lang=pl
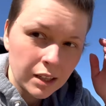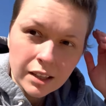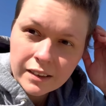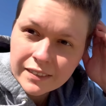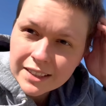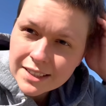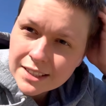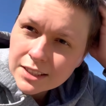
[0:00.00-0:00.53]

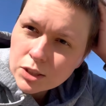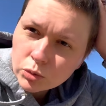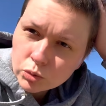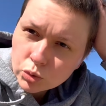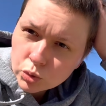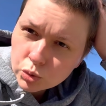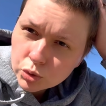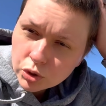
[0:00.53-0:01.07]
Więc są
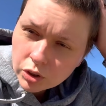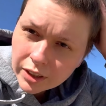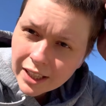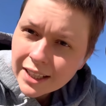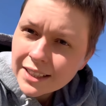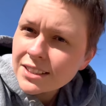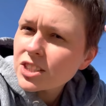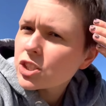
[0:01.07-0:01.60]
dużo
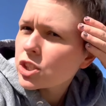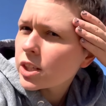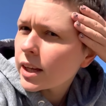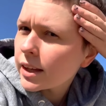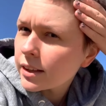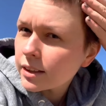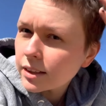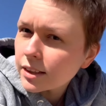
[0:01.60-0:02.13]

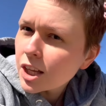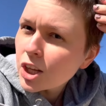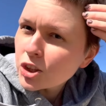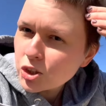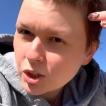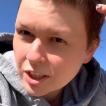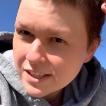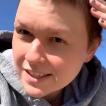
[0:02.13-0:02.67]
gęstsze, e, y,
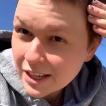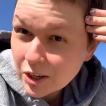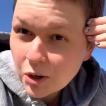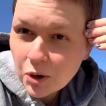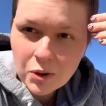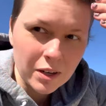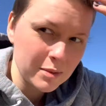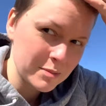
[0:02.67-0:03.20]
trochę za
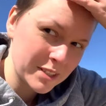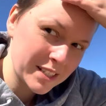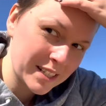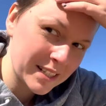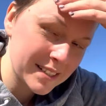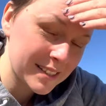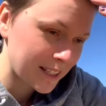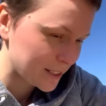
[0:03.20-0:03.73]
kolami
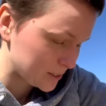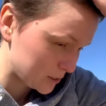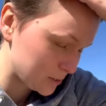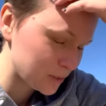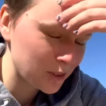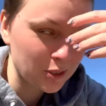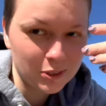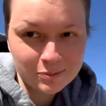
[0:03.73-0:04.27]

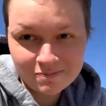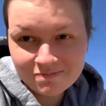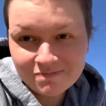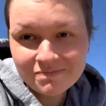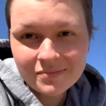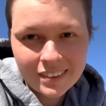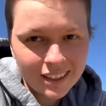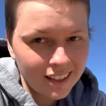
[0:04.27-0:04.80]
zarastają, to
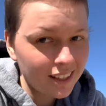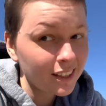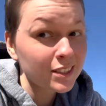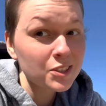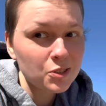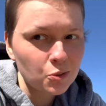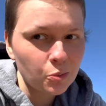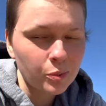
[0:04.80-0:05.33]

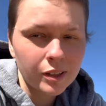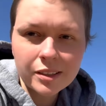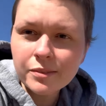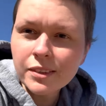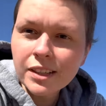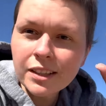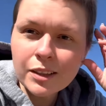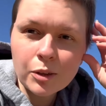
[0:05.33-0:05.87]
super.
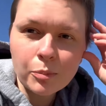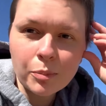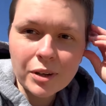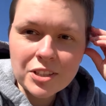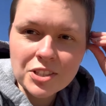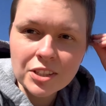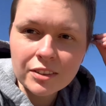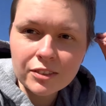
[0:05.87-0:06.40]
I
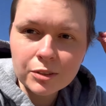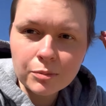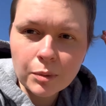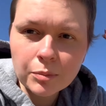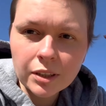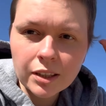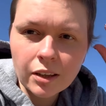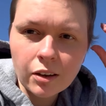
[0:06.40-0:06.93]
patrzcie, nawet mam
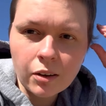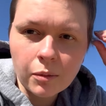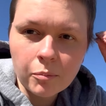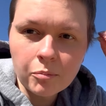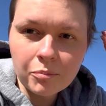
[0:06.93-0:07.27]
takie o.